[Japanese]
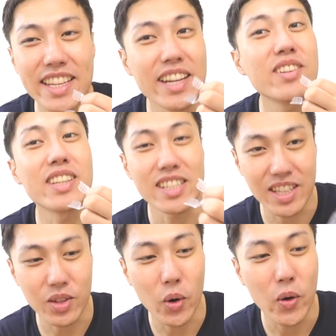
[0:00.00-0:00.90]
寝るんです
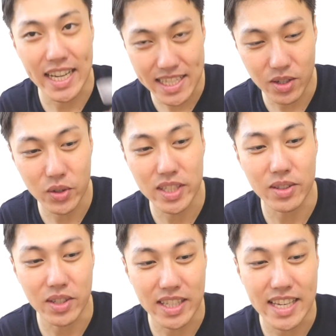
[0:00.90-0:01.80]
けど朝起きた
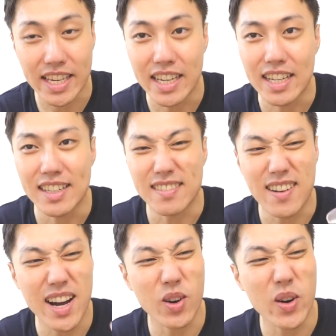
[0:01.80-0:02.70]
時に
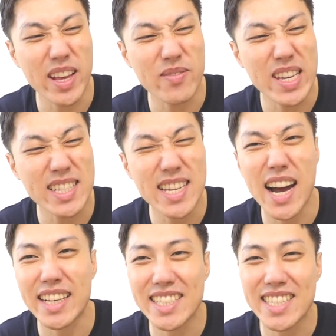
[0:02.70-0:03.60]
わあこれめっちゃ
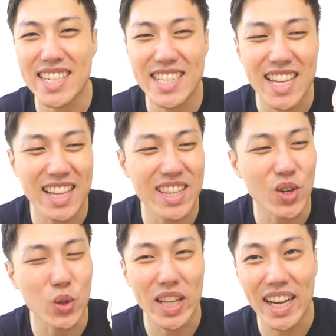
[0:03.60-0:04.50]
歯ぎしりしたんだ
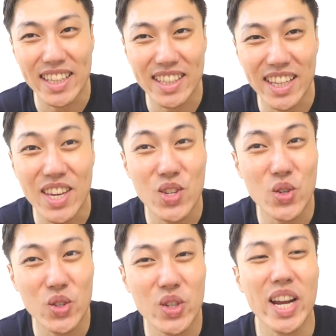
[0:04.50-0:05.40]
ろうなって
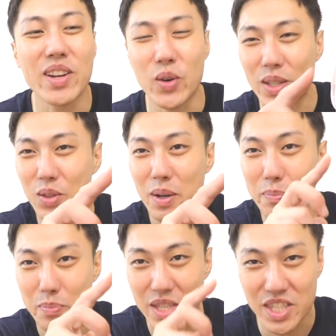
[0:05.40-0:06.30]
いうぐらいの跡が
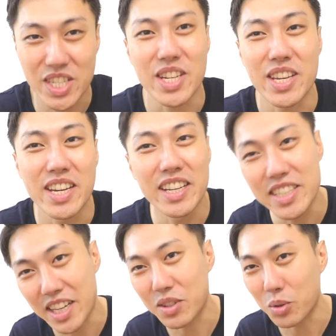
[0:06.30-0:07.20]
ぴっちり
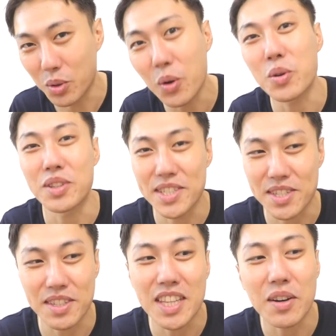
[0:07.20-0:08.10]
ちゃんと残るんで
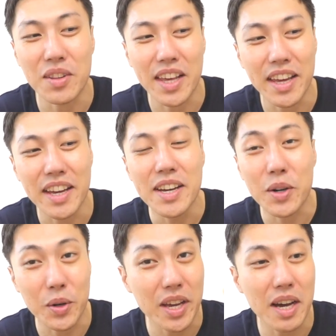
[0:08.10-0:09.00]
すなので
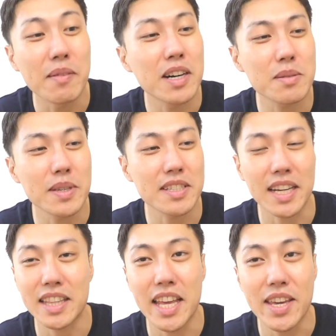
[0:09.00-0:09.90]
これアマンスペース
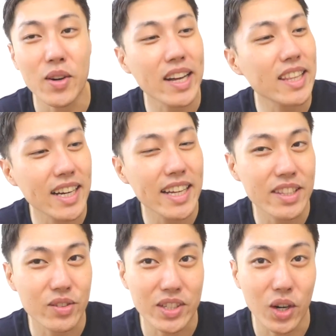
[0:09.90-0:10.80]
買ってよかったなっ
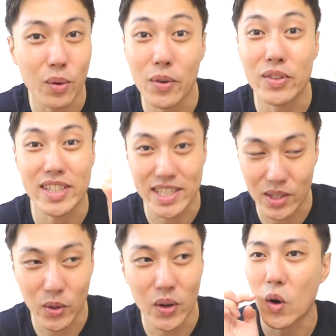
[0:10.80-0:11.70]
ていうふうに思うんですけ
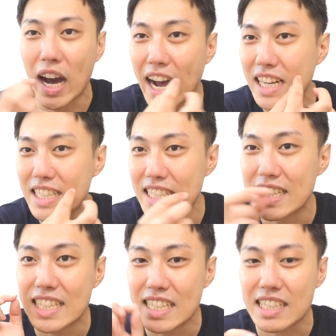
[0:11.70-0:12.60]
ど歯に
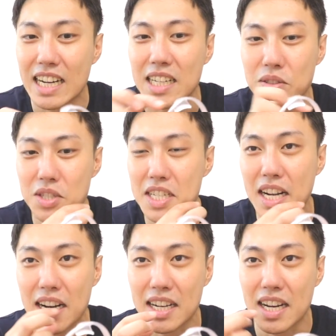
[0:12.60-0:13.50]
かかる
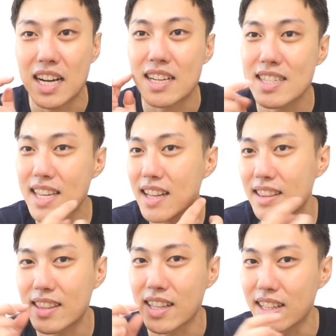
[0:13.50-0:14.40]
力が
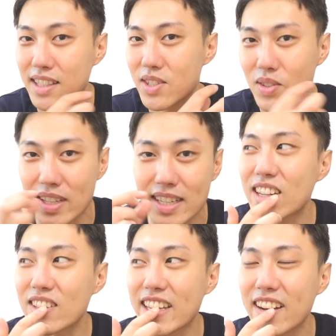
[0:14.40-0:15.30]
3点なんですよね
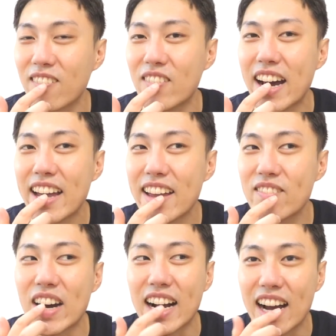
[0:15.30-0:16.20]
なので結構前
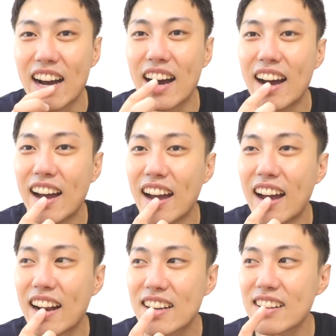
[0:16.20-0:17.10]
歯が
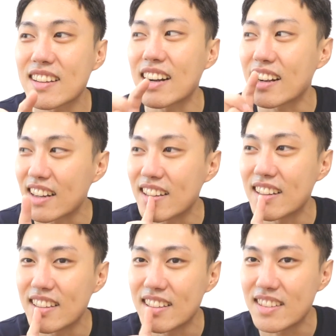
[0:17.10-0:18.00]
ちょっとなんか
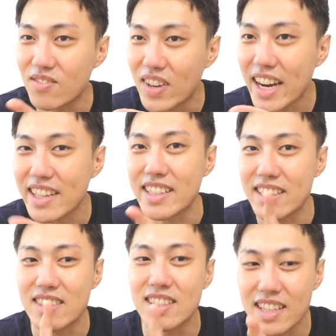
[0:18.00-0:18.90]
前に
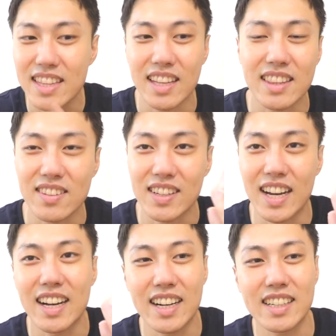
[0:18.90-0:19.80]
ずれたっていう
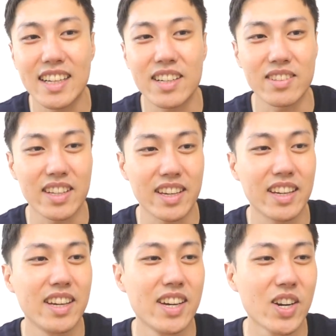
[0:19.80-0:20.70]
感覚があるので
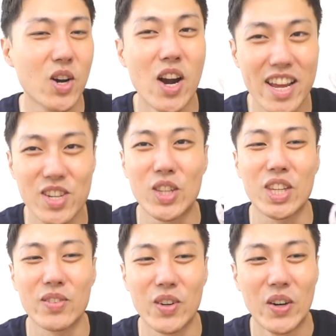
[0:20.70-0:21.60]
これはちょっ
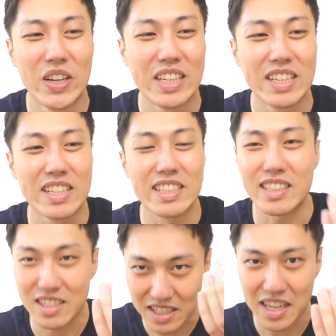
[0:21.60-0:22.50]
とも
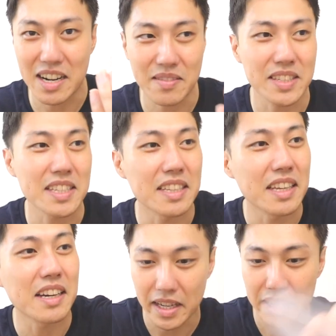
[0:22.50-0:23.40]
うつけられません
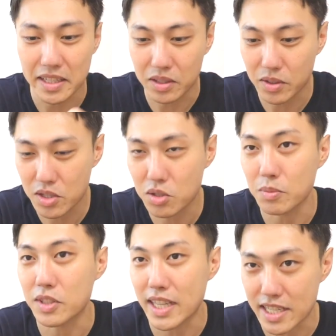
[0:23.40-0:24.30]
ね、はい、これは
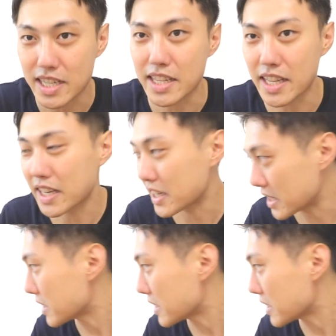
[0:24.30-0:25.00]
ちょっと断捨離で、はい、